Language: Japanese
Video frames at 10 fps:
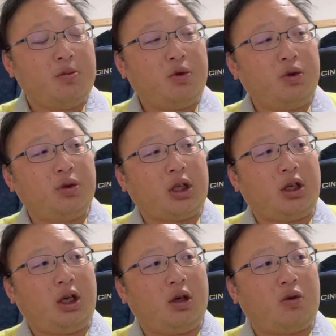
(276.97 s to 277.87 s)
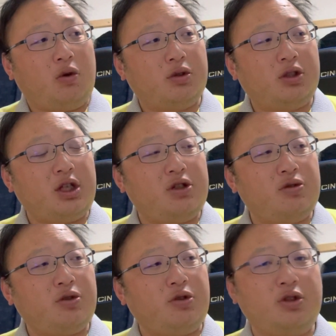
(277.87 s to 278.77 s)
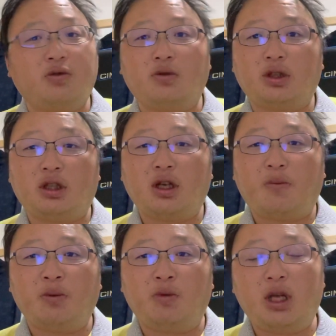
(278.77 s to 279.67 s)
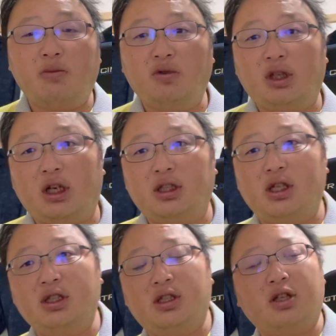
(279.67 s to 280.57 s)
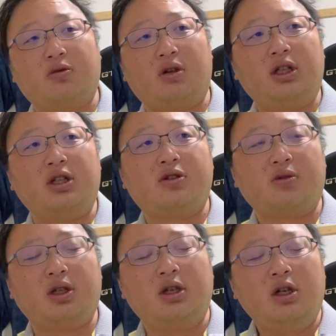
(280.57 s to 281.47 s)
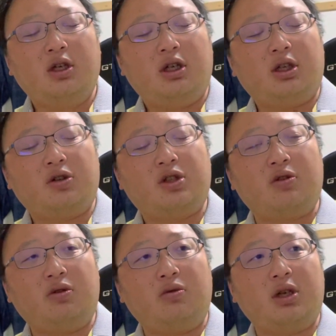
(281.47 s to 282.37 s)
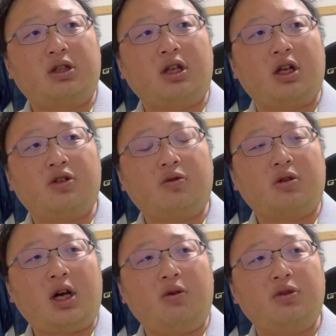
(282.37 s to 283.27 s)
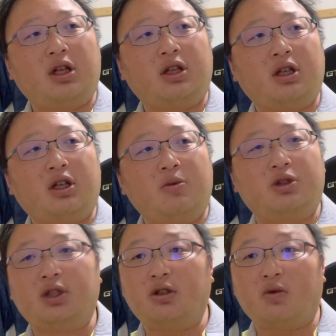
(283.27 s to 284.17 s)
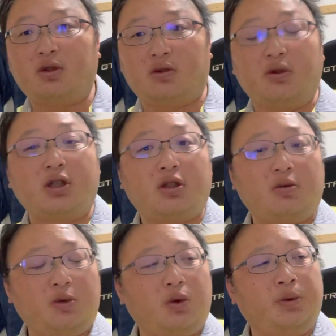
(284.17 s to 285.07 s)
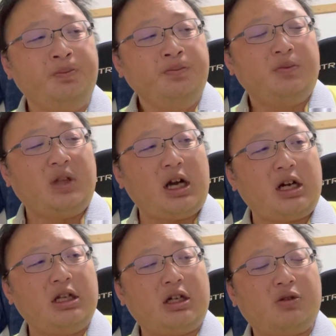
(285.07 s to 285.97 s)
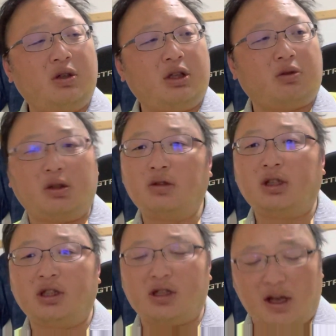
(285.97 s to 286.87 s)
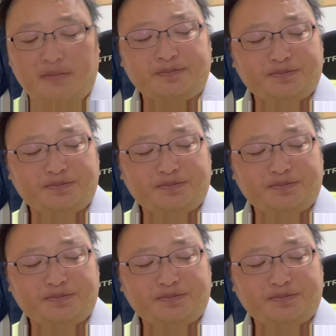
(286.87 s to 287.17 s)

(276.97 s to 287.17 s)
もう言うたら、あ抗うつ剤10錠以上飲んでて、やっぱりもう眠気が全然取れないんですよね。あの、仕事終わったらちょっと解放されて気持ち的には落ち着くんですけども、なかなかそれが取れなくてですね。